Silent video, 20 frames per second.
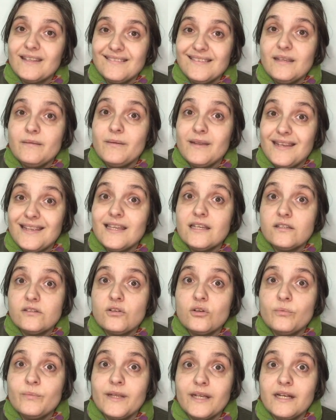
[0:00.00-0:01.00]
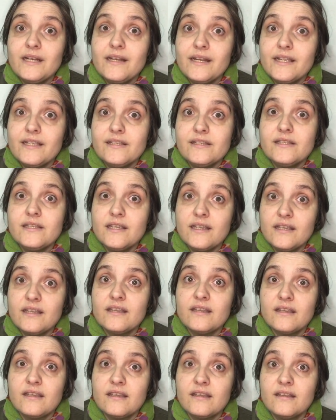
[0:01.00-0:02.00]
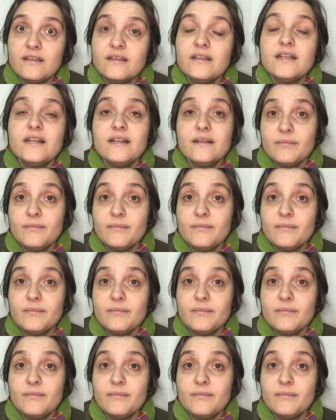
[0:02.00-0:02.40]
deberías comer leche, ¿eh?